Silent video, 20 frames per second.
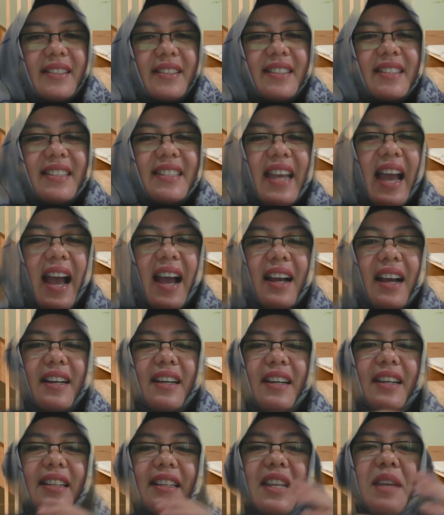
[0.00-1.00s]

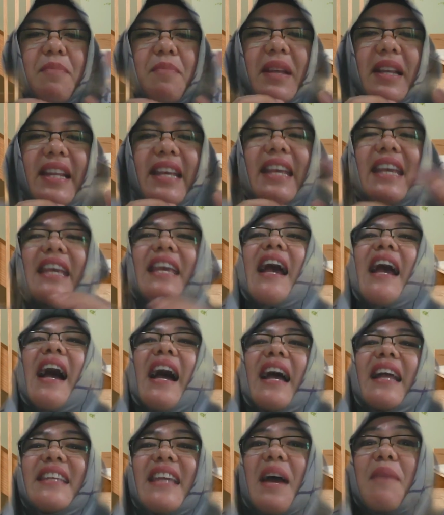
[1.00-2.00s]
yang dimiliki
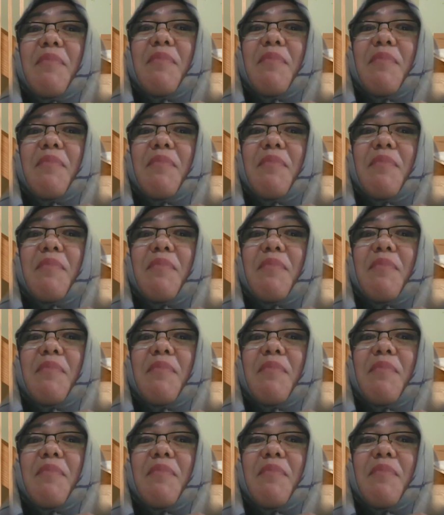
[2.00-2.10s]
hanya